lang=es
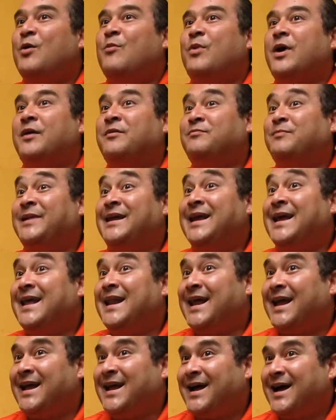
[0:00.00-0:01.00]
pues
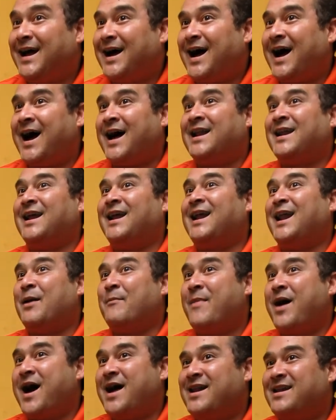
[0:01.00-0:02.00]
vienen a
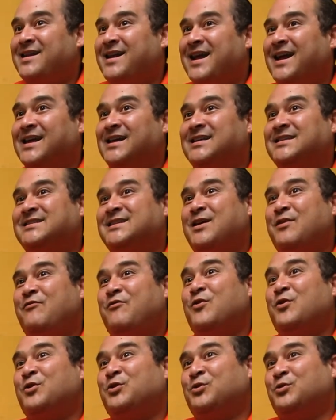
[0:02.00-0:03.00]
reclamar esa
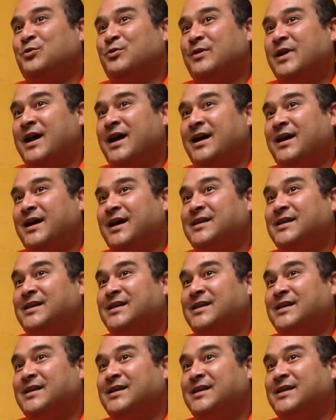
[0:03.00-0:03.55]
fortuna,